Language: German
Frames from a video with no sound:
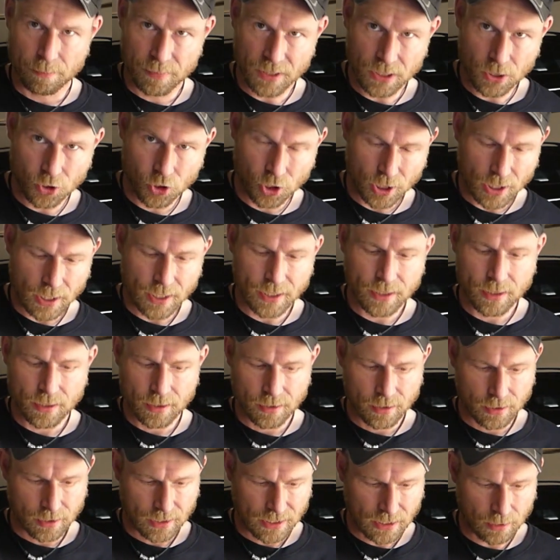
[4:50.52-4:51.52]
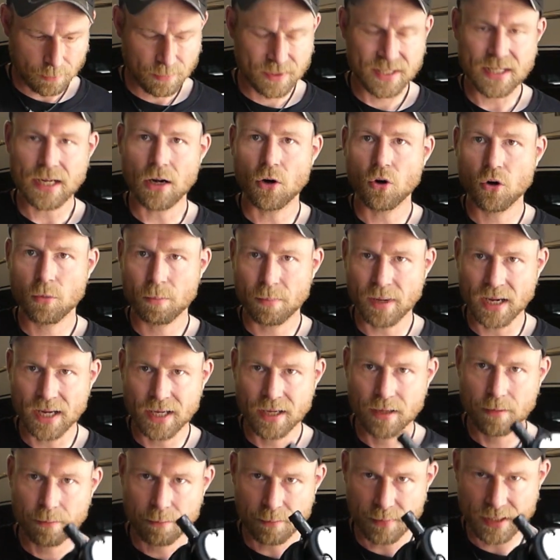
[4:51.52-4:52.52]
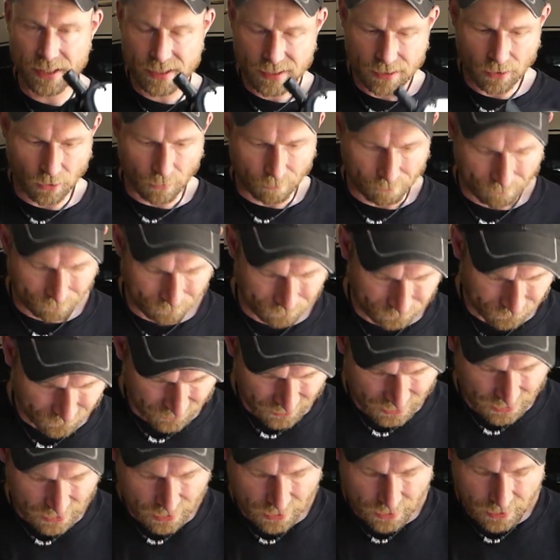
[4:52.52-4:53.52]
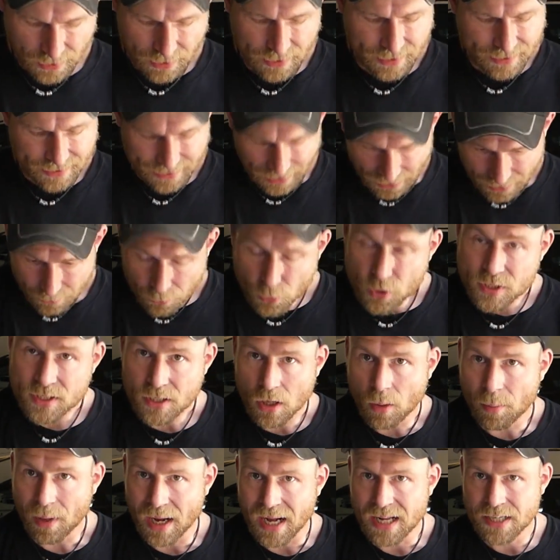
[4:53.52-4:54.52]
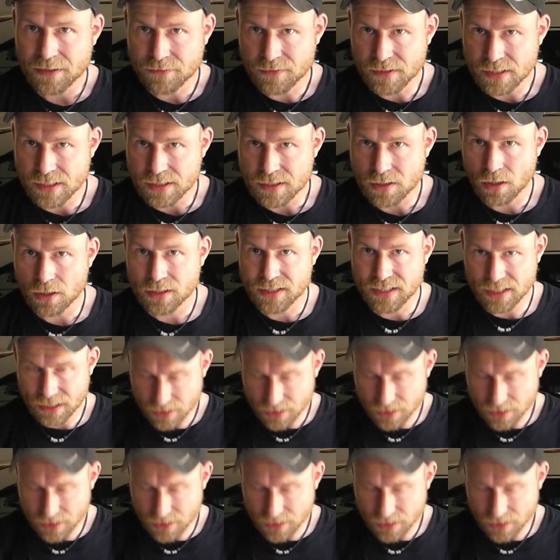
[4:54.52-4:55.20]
Bielstein, gibt es auch bei Miesler. Dann müsste aber halt, wie gesagt, die